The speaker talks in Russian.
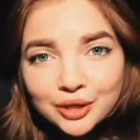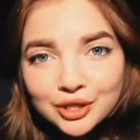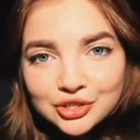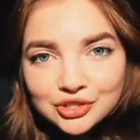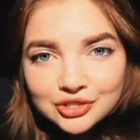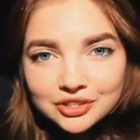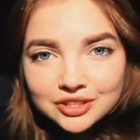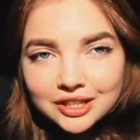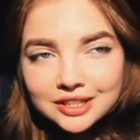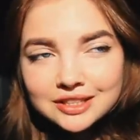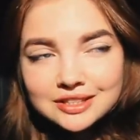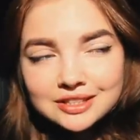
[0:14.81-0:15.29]

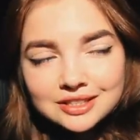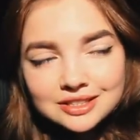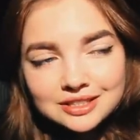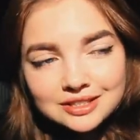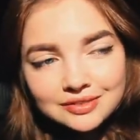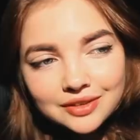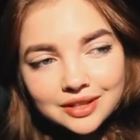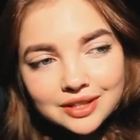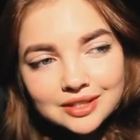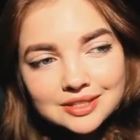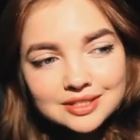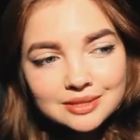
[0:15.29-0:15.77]
больше я
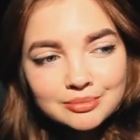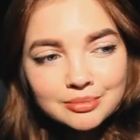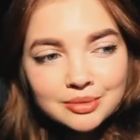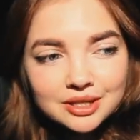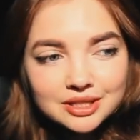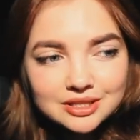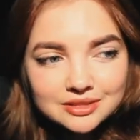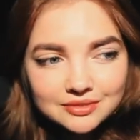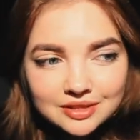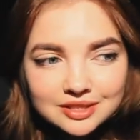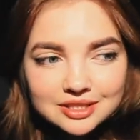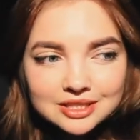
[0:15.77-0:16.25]
интересовалась
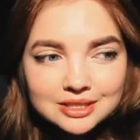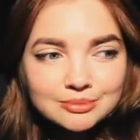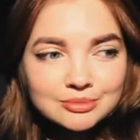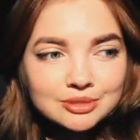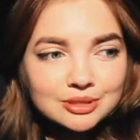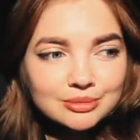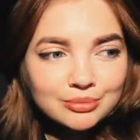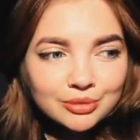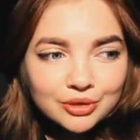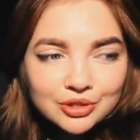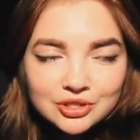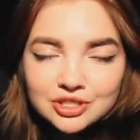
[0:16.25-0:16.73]
саморазвитием,
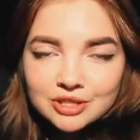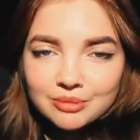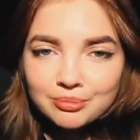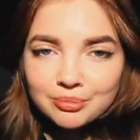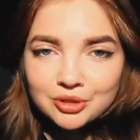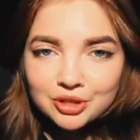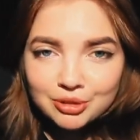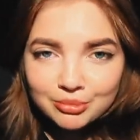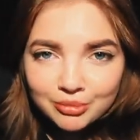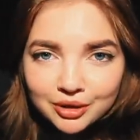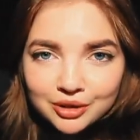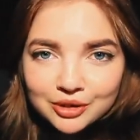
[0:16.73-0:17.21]
тем больше я
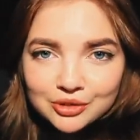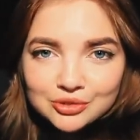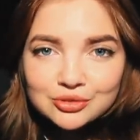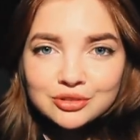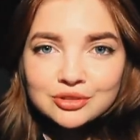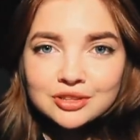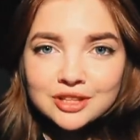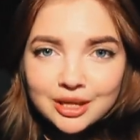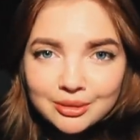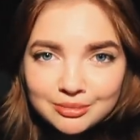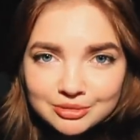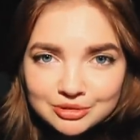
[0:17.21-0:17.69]
понимала,
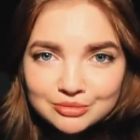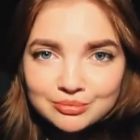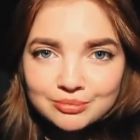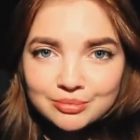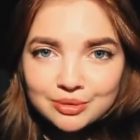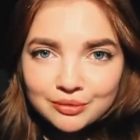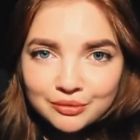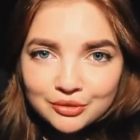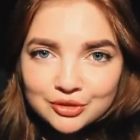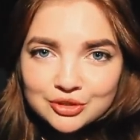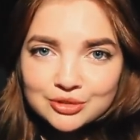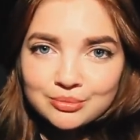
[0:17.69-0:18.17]
что там, где мы
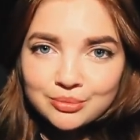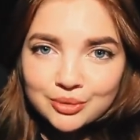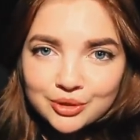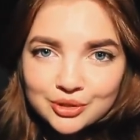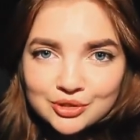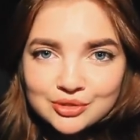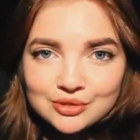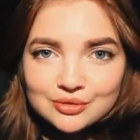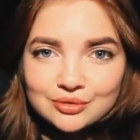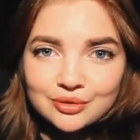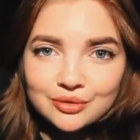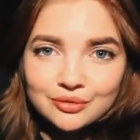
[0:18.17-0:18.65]
проводим
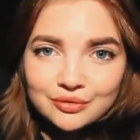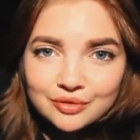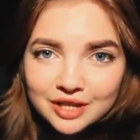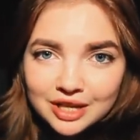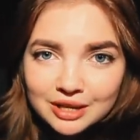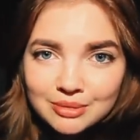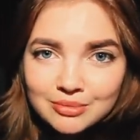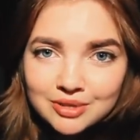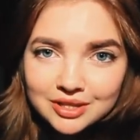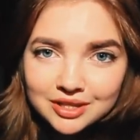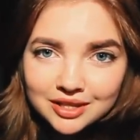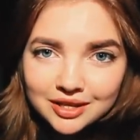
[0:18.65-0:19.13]
больше всего
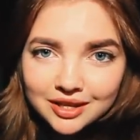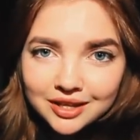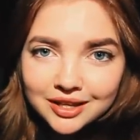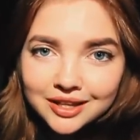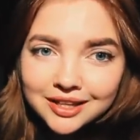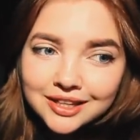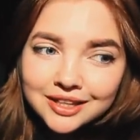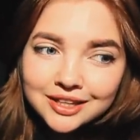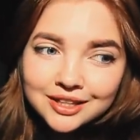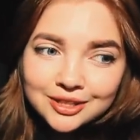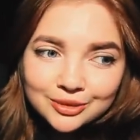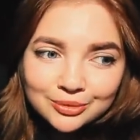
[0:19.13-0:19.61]
времени,
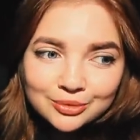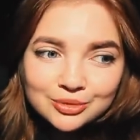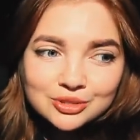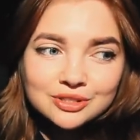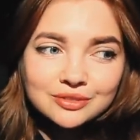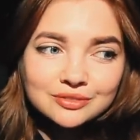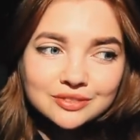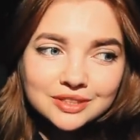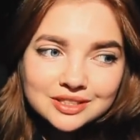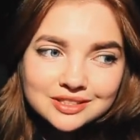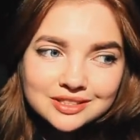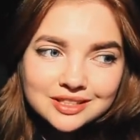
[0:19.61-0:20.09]

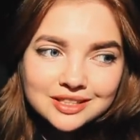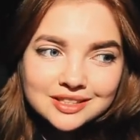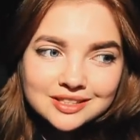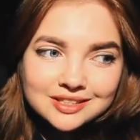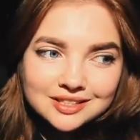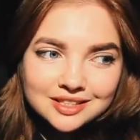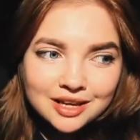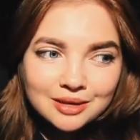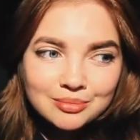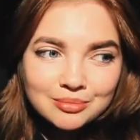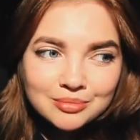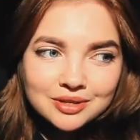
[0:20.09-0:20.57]
нужно вносить
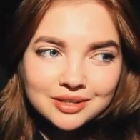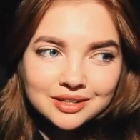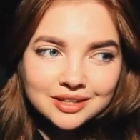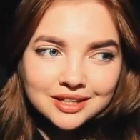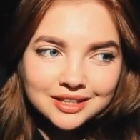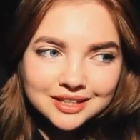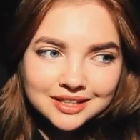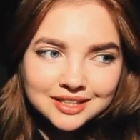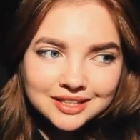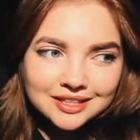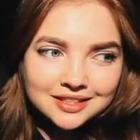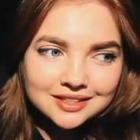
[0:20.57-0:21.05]
самые
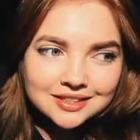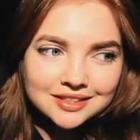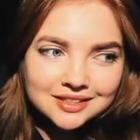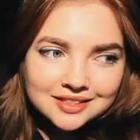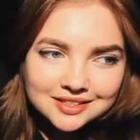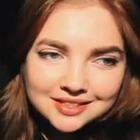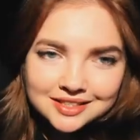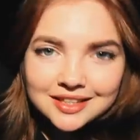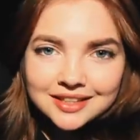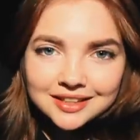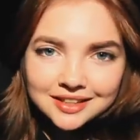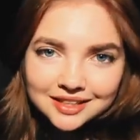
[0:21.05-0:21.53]
какие-то
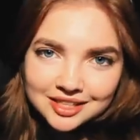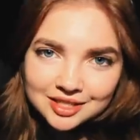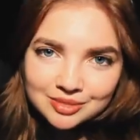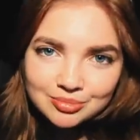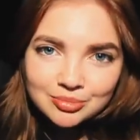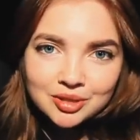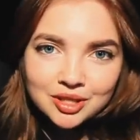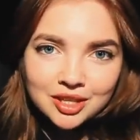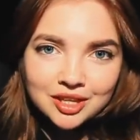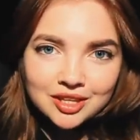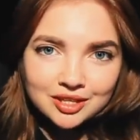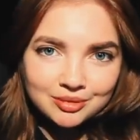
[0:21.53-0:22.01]
сильные
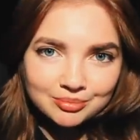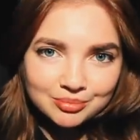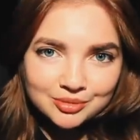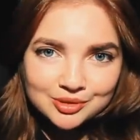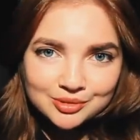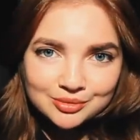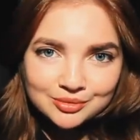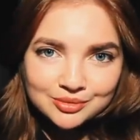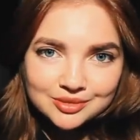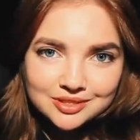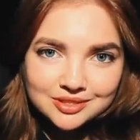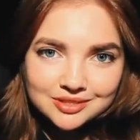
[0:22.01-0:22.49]
изменения, по
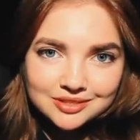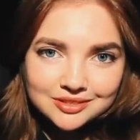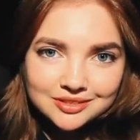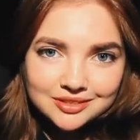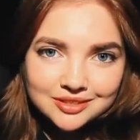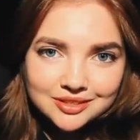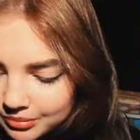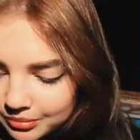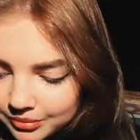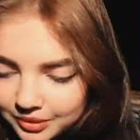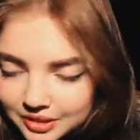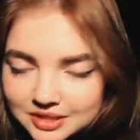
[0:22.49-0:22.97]
сути.
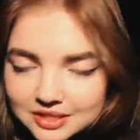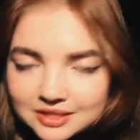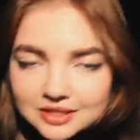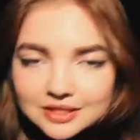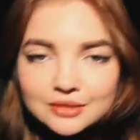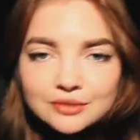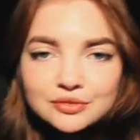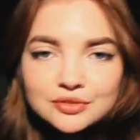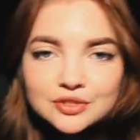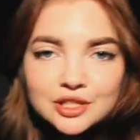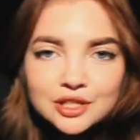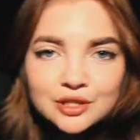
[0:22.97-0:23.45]
Мы
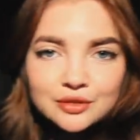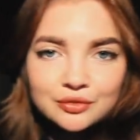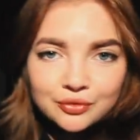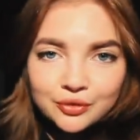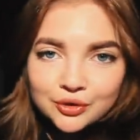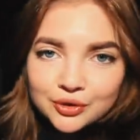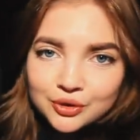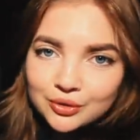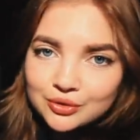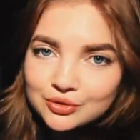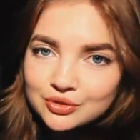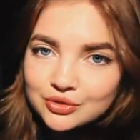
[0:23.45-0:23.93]
сидим в
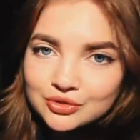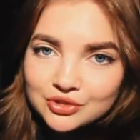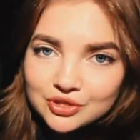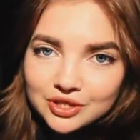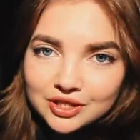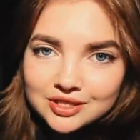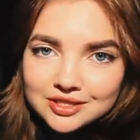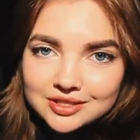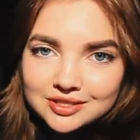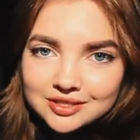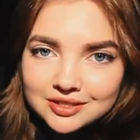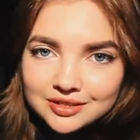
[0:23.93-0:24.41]
телефоне очень
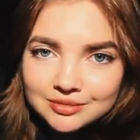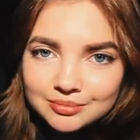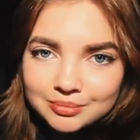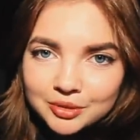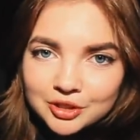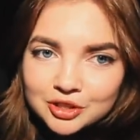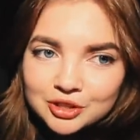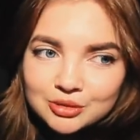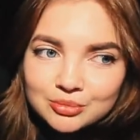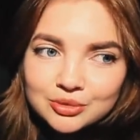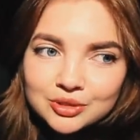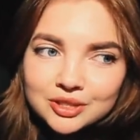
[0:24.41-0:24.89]
часто,
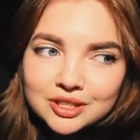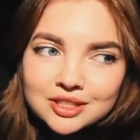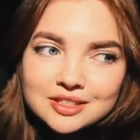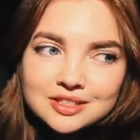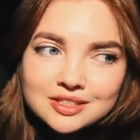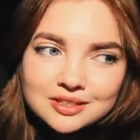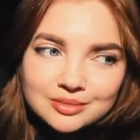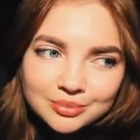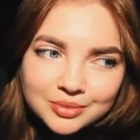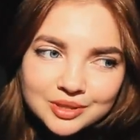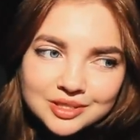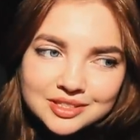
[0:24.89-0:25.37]
поэтому
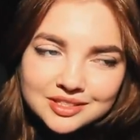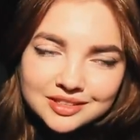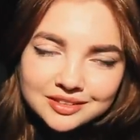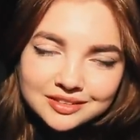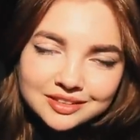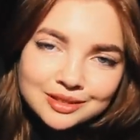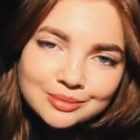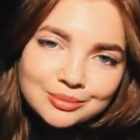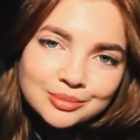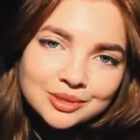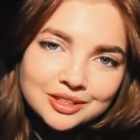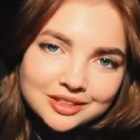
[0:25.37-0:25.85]
есть смысл
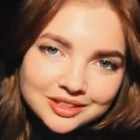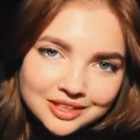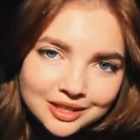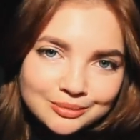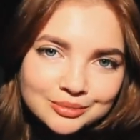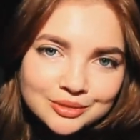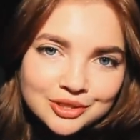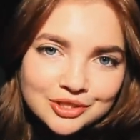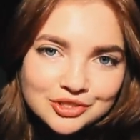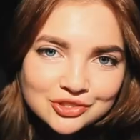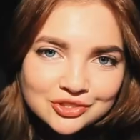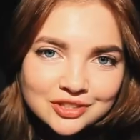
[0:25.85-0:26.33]
именно
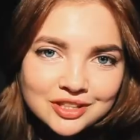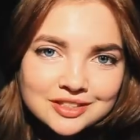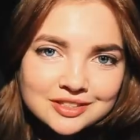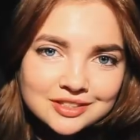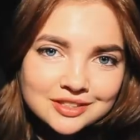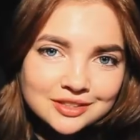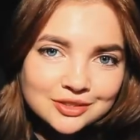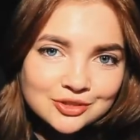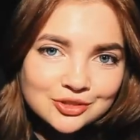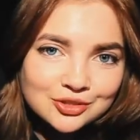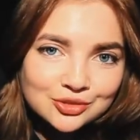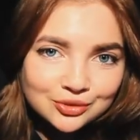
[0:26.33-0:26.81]
там начинать
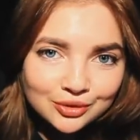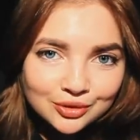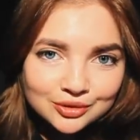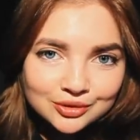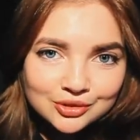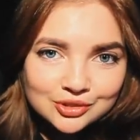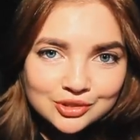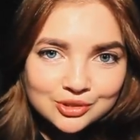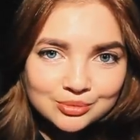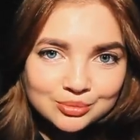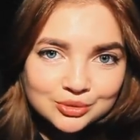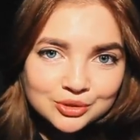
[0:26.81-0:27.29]
делать
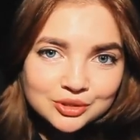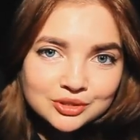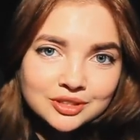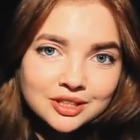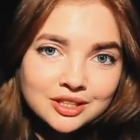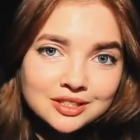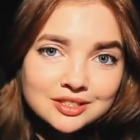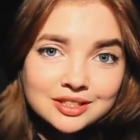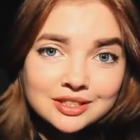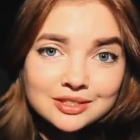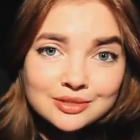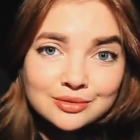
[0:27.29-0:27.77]
что-то, что будет
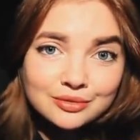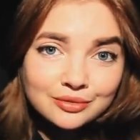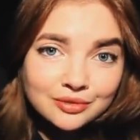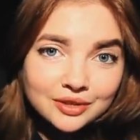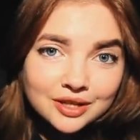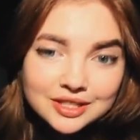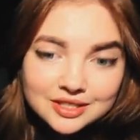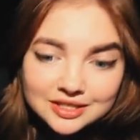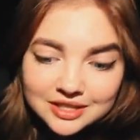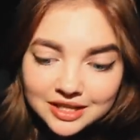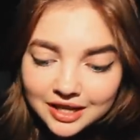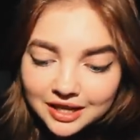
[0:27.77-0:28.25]
нас
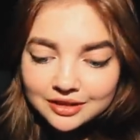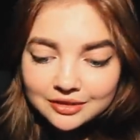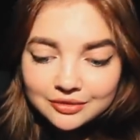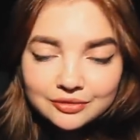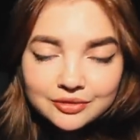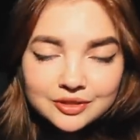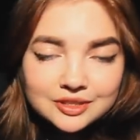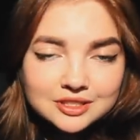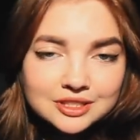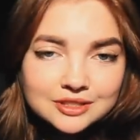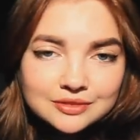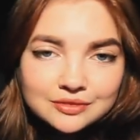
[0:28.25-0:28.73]
развивать и
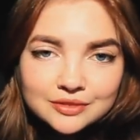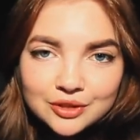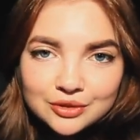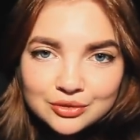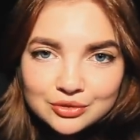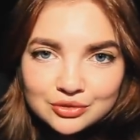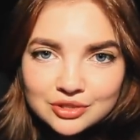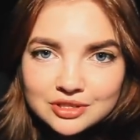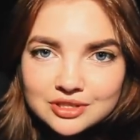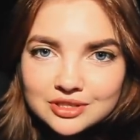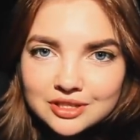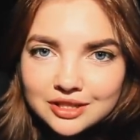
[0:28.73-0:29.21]
вводить в
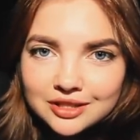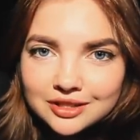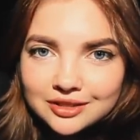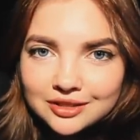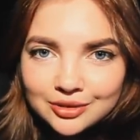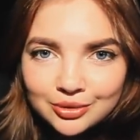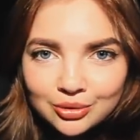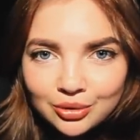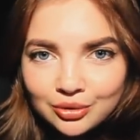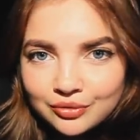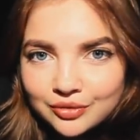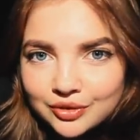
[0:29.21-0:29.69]
нашу жизнь
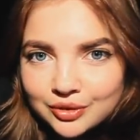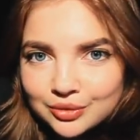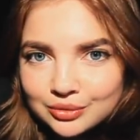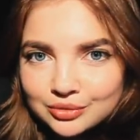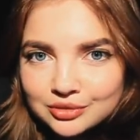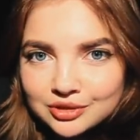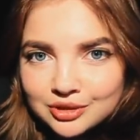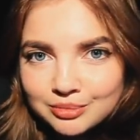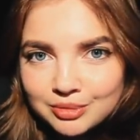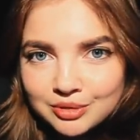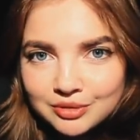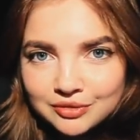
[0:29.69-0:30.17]
какие-то новые
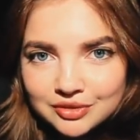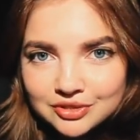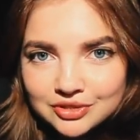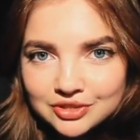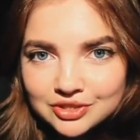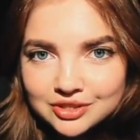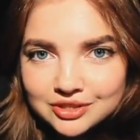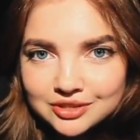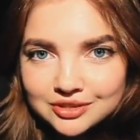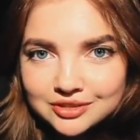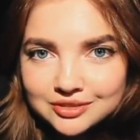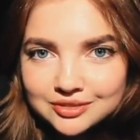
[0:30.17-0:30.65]
крутые
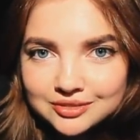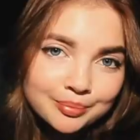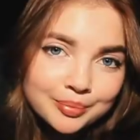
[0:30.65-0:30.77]
привычки.